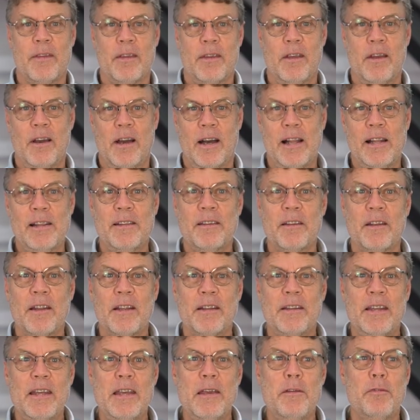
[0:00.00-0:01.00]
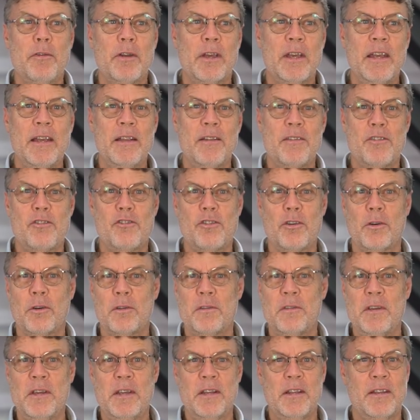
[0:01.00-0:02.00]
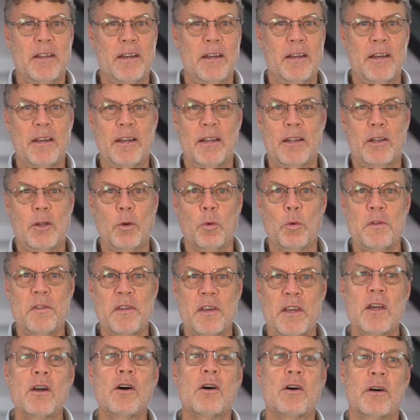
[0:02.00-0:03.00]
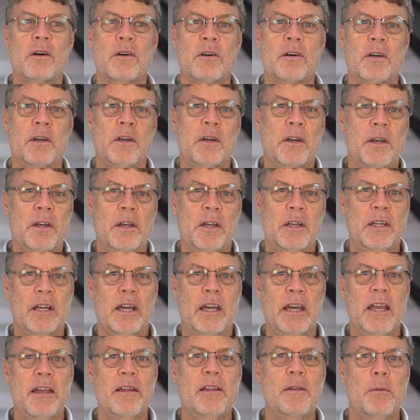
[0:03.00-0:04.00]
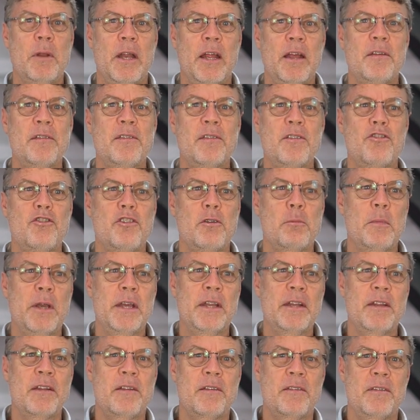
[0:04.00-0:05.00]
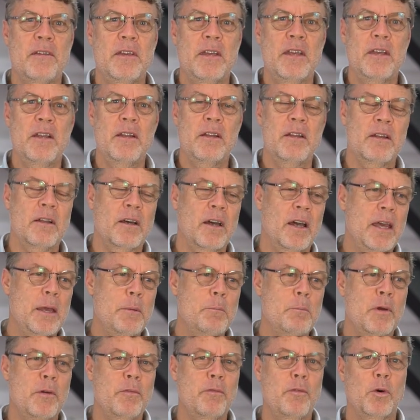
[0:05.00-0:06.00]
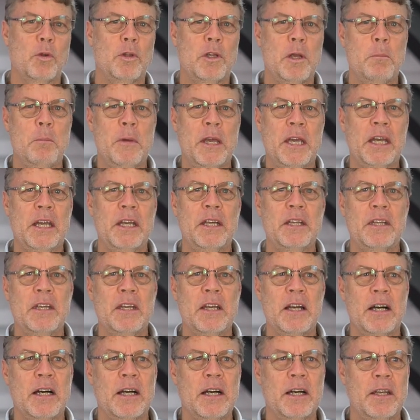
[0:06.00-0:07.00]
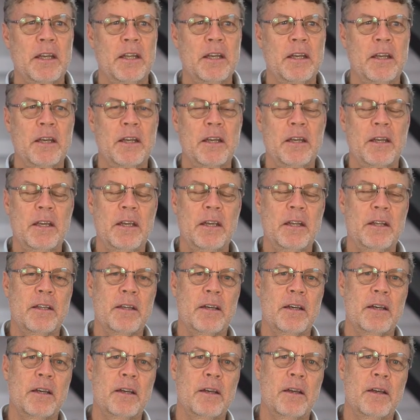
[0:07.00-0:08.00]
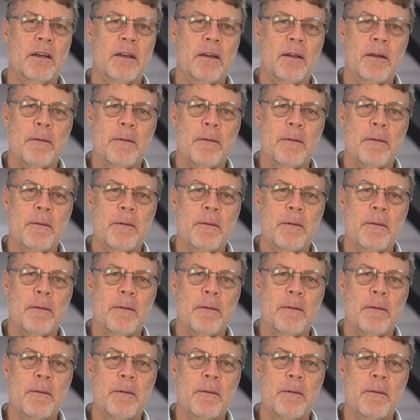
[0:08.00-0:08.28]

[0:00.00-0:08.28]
Ja, Alternativen gibt es schon seit äh, 1000 Jahren. In der chinesischen Medizin redet man von den Meridianen, in der